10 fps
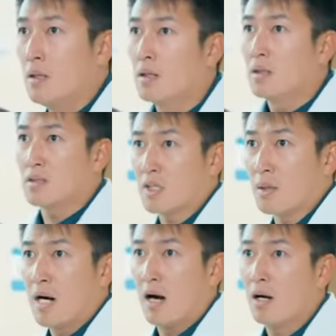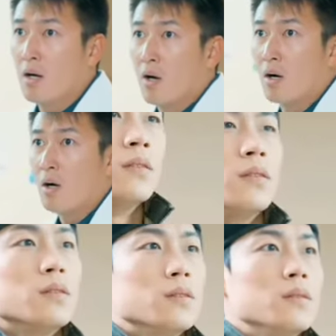siapa sebenarnya kamu?
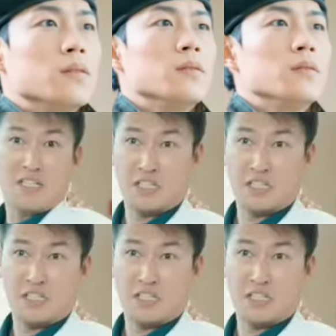Penjaga,